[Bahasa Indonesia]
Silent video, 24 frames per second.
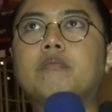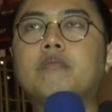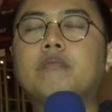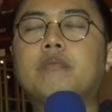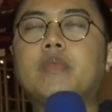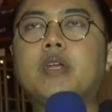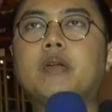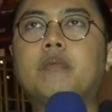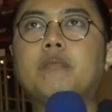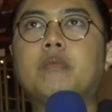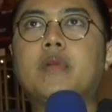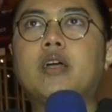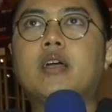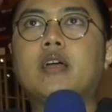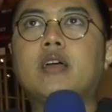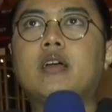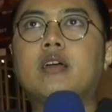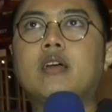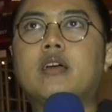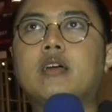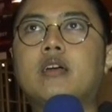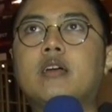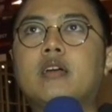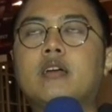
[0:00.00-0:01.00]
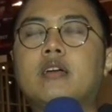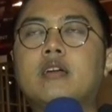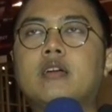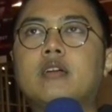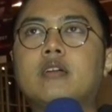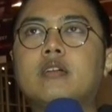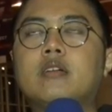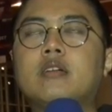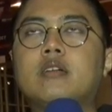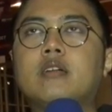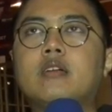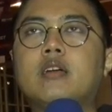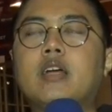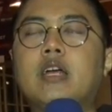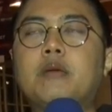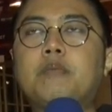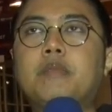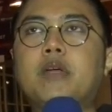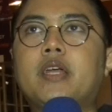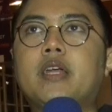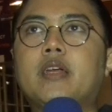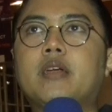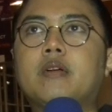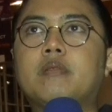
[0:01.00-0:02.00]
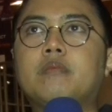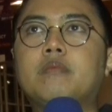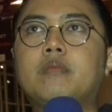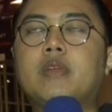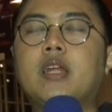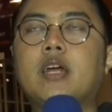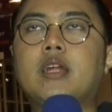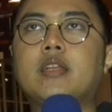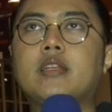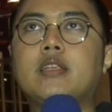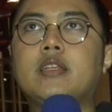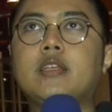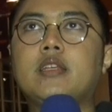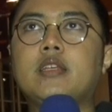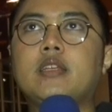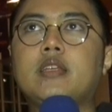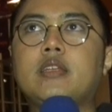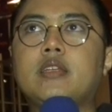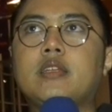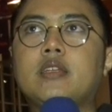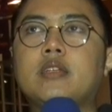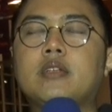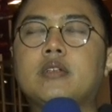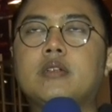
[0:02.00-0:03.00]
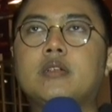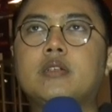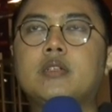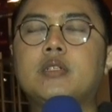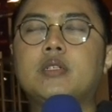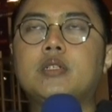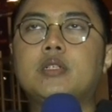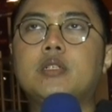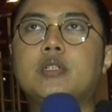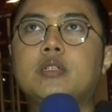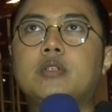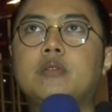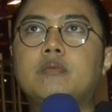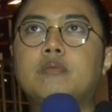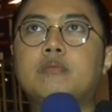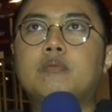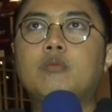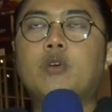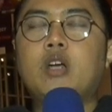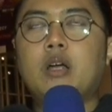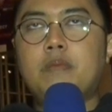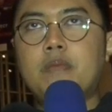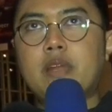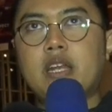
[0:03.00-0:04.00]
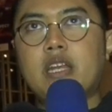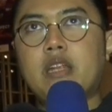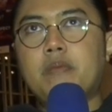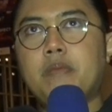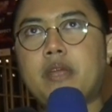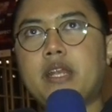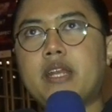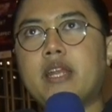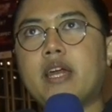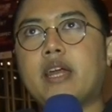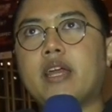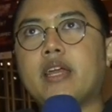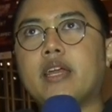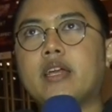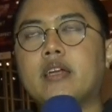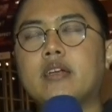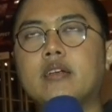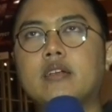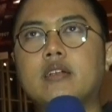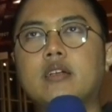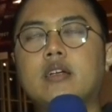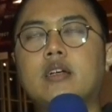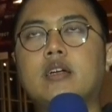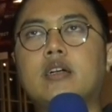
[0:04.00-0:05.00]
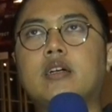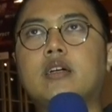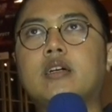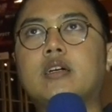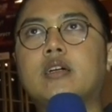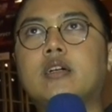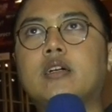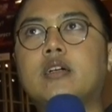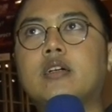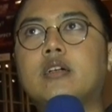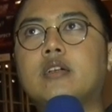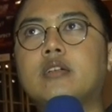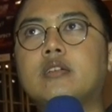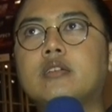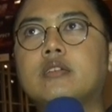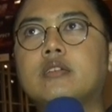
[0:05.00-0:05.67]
memang apa ya berani bukan berani beda ya uh,